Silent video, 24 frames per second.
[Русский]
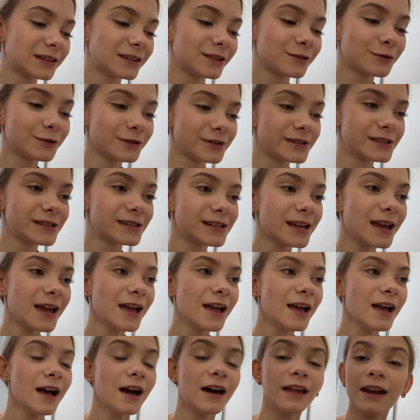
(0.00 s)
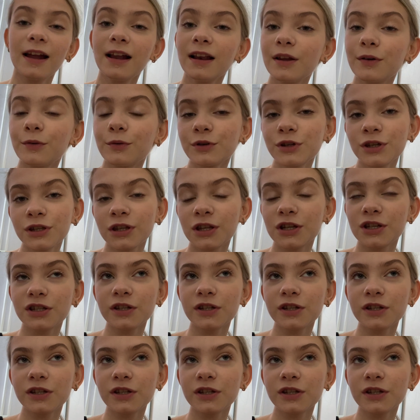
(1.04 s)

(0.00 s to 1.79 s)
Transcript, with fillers: то есть реально очень даже